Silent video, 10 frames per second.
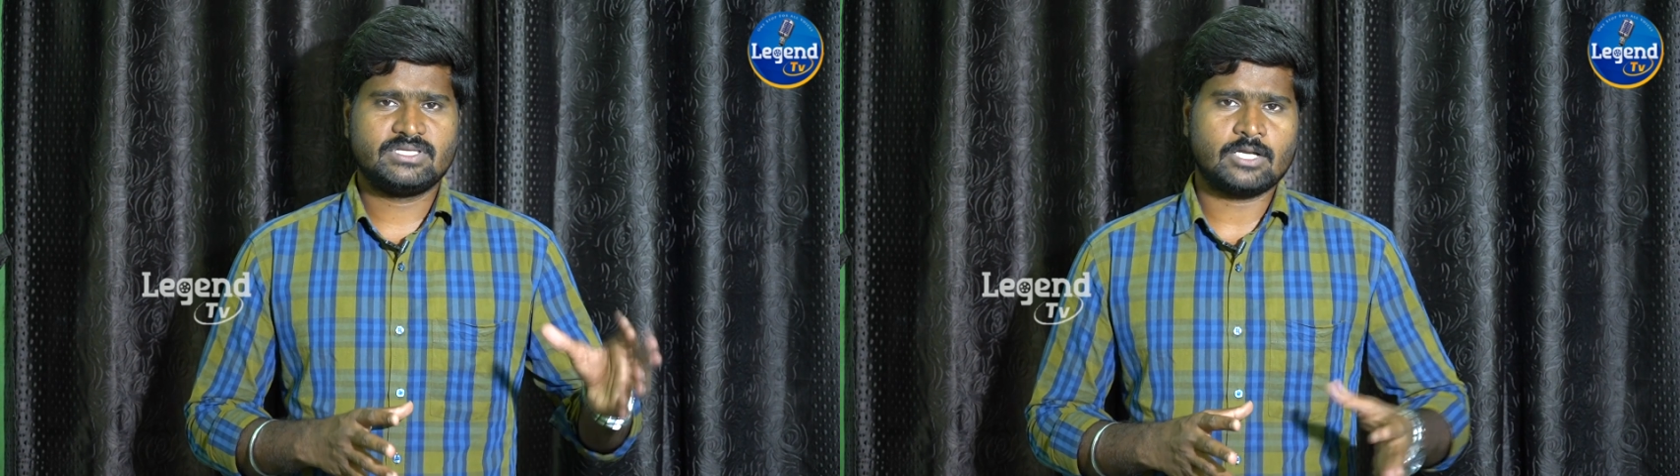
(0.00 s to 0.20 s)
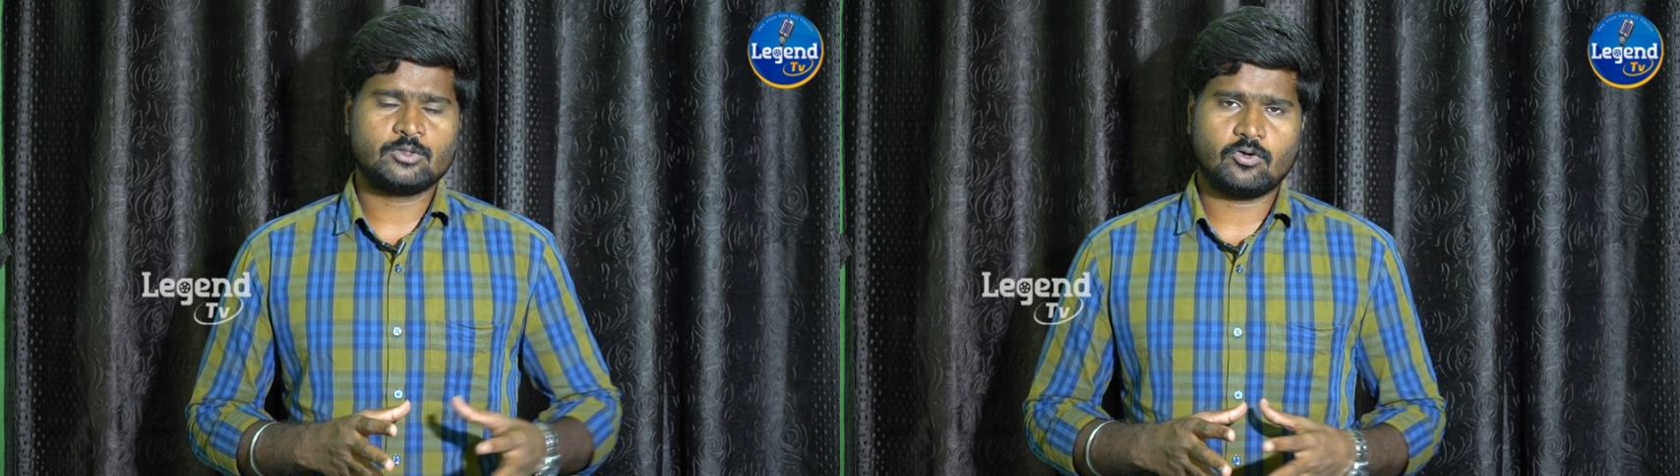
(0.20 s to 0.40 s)

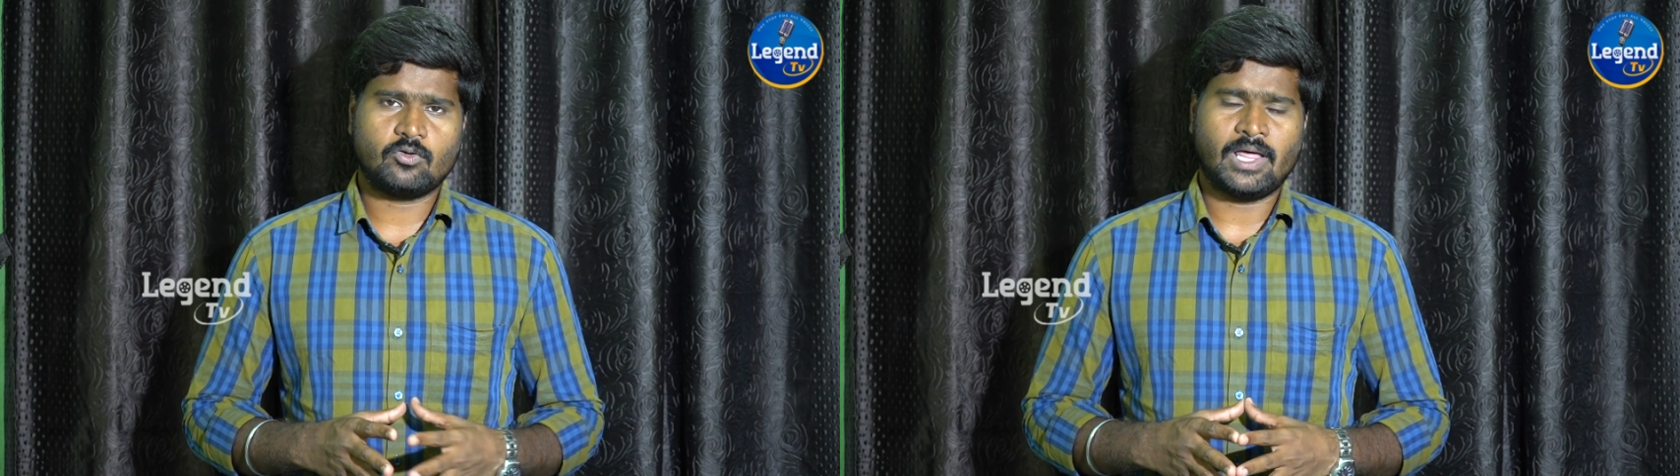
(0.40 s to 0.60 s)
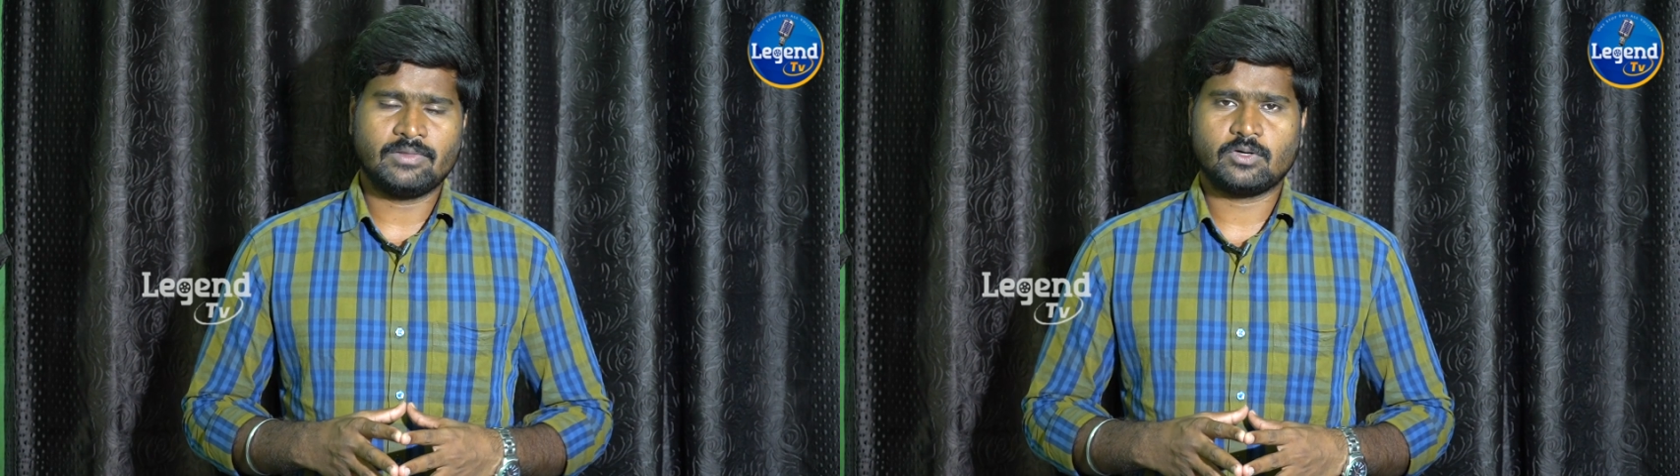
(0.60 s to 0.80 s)
విద్యార్థులు
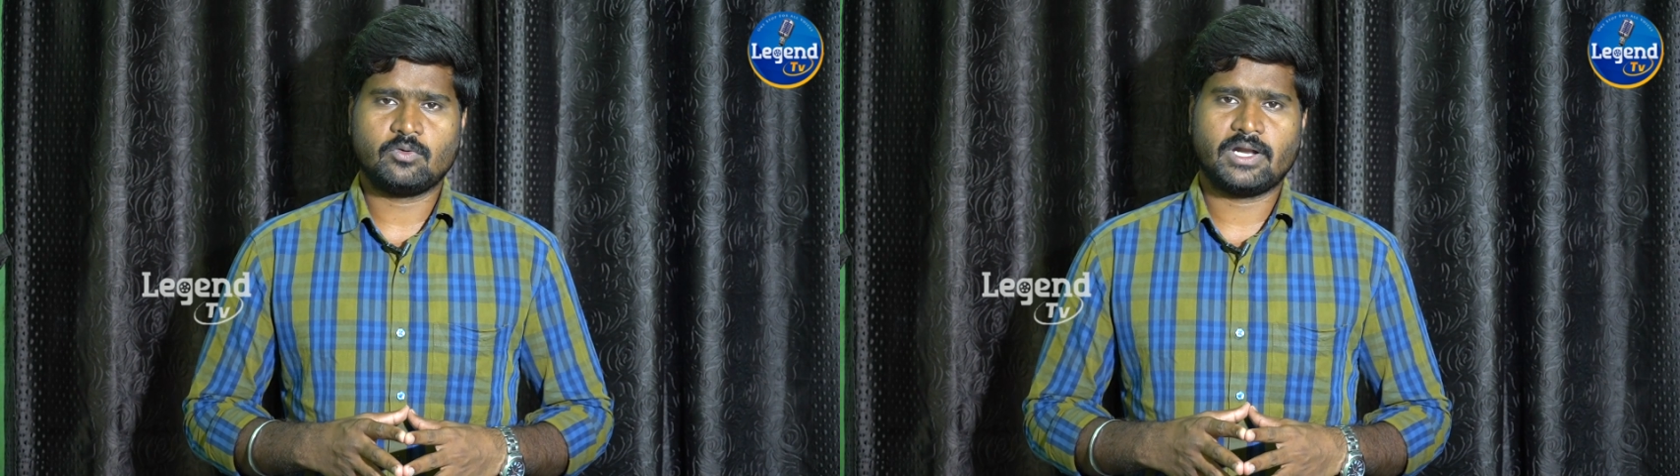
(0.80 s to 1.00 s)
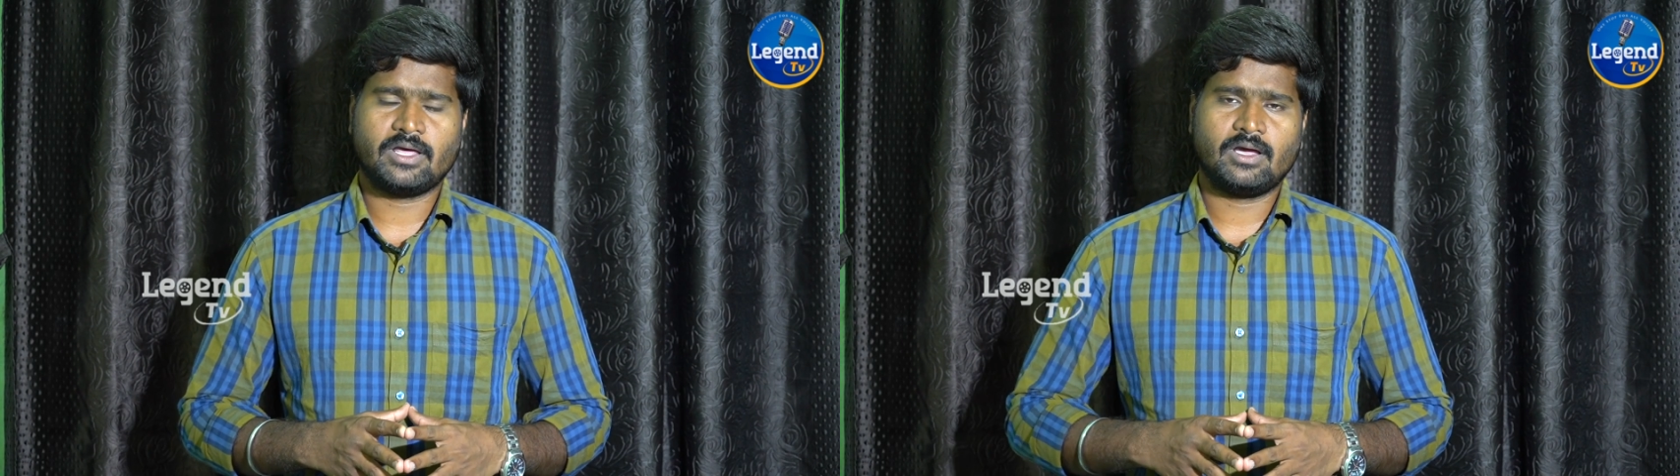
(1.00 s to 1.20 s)
కూడా అందరూ
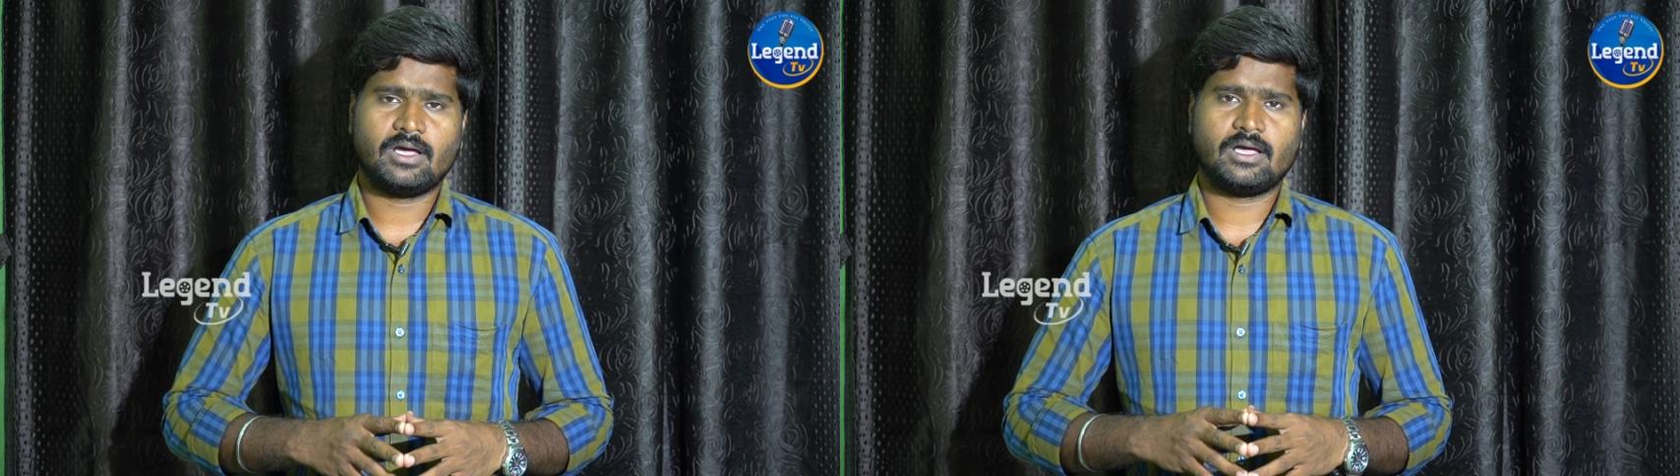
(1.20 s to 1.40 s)
కూడా